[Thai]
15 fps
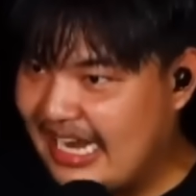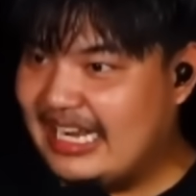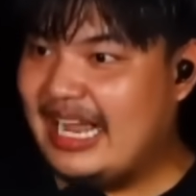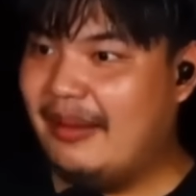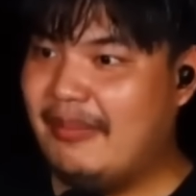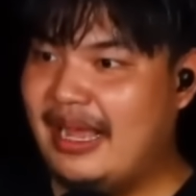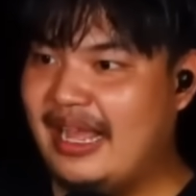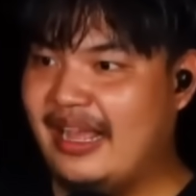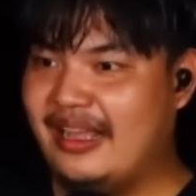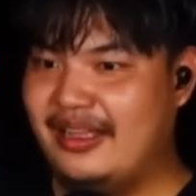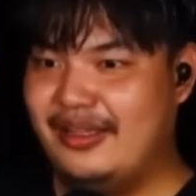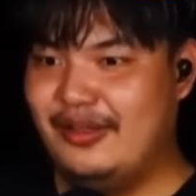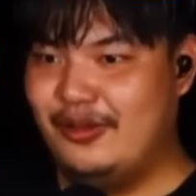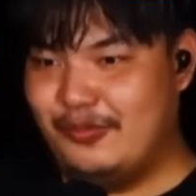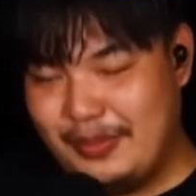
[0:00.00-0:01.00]
อย่างกับหนังดราม่า
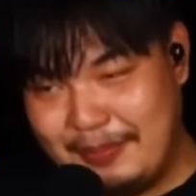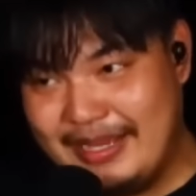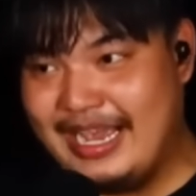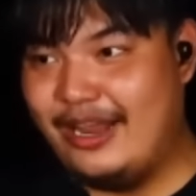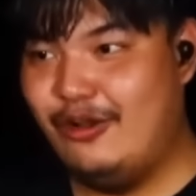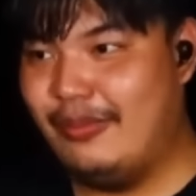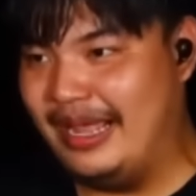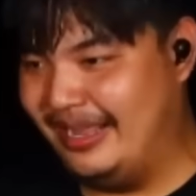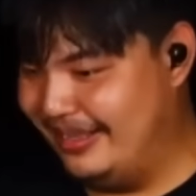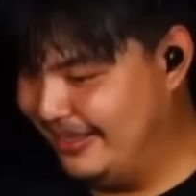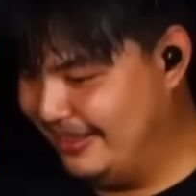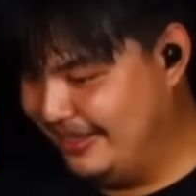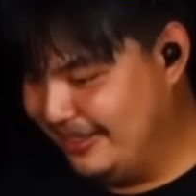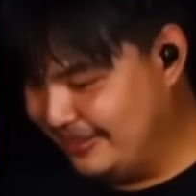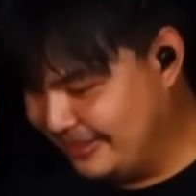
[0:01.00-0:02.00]
มันเป็นยังไงรู้ไหม
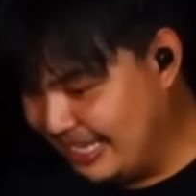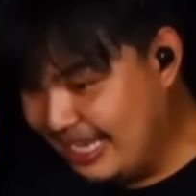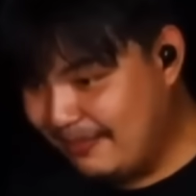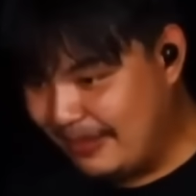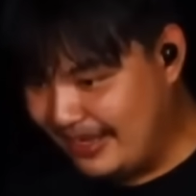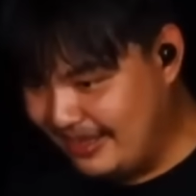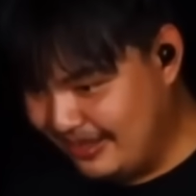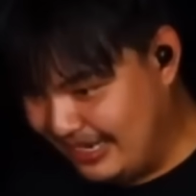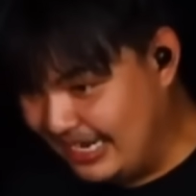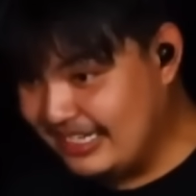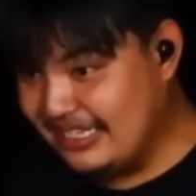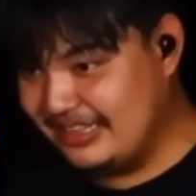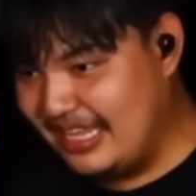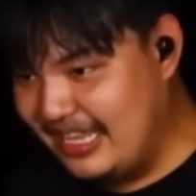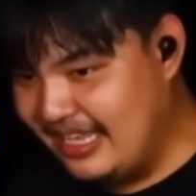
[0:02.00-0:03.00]
ตีไป
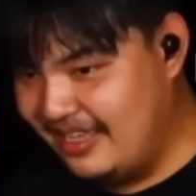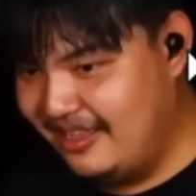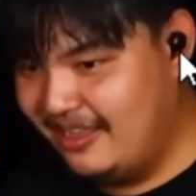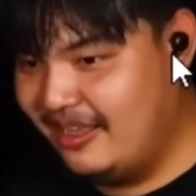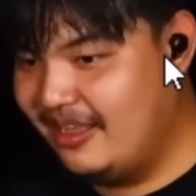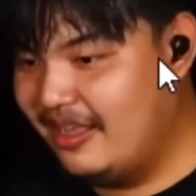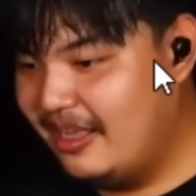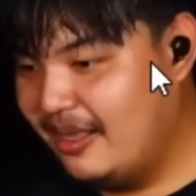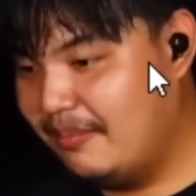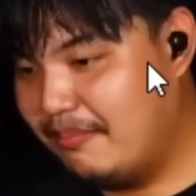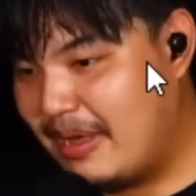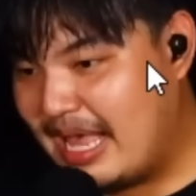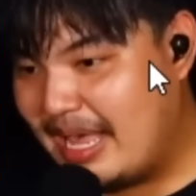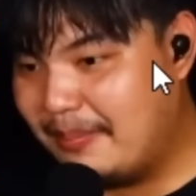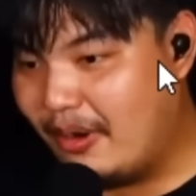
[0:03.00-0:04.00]
กำลังจะตี
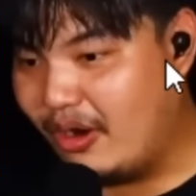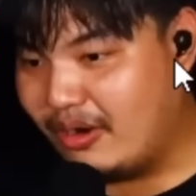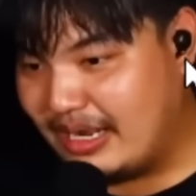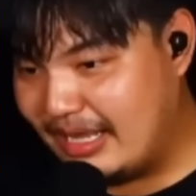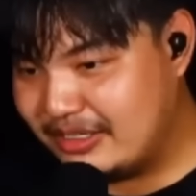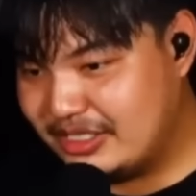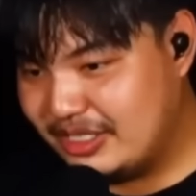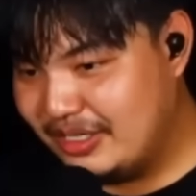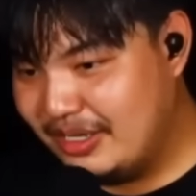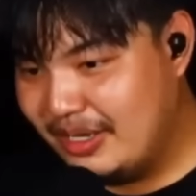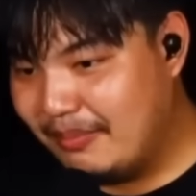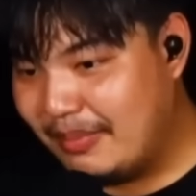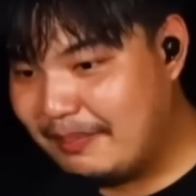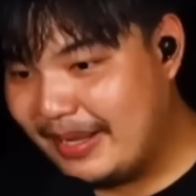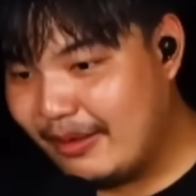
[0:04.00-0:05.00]
แม่บอกแล้ว
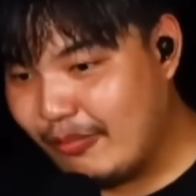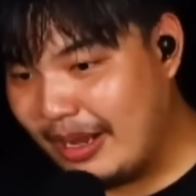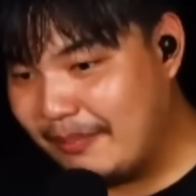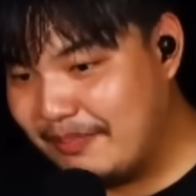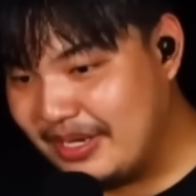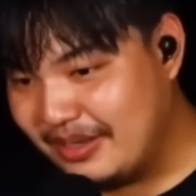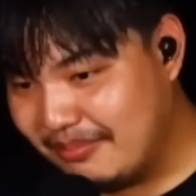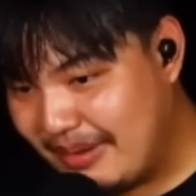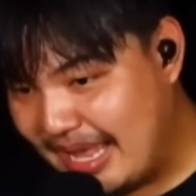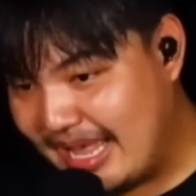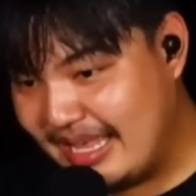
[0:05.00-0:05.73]
มันเป็นความผิ